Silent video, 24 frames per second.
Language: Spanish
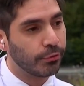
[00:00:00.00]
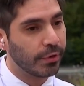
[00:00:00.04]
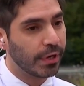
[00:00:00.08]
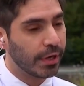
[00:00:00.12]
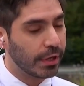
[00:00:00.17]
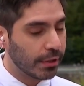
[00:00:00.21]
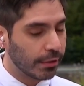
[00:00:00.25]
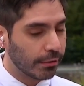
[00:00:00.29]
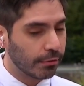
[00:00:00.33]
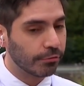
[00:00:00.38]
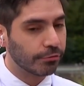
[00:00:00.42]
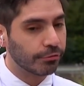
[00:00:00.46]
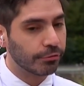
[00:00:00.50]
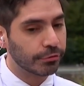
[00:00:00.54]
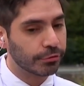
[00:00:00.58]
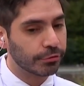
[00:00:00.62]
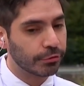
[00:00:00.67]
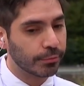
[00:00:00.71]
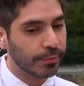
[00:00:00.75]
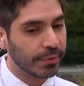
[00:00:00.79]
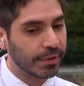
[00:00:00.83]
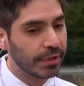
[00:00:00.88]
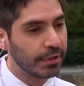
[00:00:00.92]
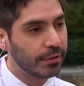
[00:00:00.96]
lugares, incluso en
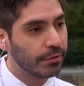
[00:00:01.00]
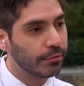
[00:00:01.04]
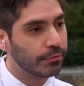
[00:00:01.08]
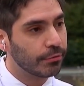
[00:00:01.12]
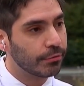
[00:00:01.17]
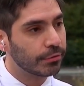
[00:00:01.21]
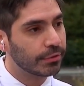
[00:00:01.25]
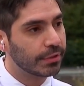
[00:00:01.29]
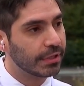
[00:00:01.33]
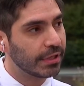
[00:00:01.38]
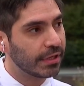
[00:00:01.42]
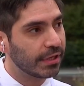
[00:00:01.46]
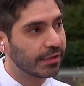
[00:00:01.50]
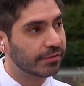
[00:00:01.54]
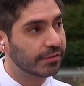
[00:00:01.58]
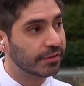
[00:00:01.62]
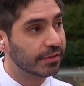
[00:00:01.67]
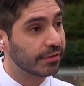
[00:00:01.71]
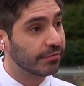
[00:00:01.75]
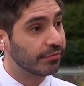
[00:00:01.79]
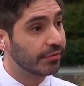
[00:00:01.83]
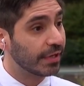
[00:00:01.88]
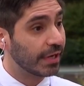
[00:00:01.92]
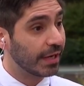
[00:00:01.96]
nuestro país, uno tiene que
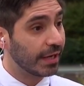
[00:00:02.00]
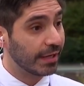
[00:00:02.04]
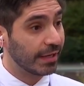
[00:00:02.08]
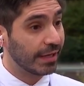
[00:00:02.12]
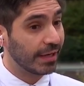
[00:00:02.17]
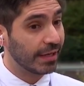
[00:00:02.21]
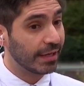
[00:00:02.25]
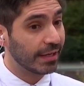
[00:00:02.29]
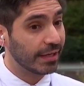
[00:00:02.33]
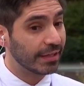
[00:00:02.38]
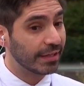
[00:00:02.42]
certificar que la